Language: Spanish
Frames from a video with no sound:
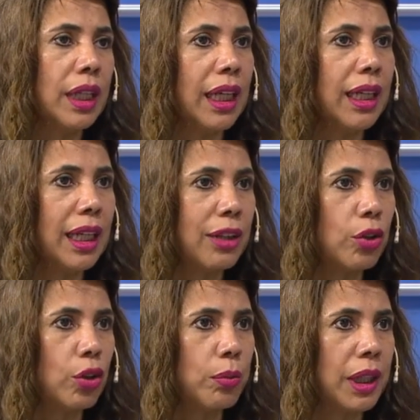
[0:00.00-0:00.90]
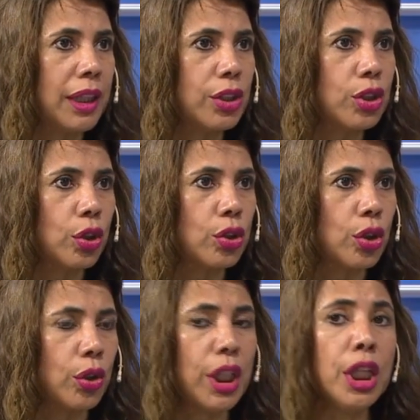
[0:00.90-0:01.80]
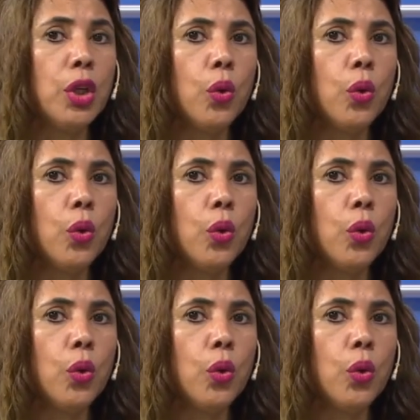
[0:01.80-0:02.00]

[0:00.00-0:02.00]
en el año 2018 y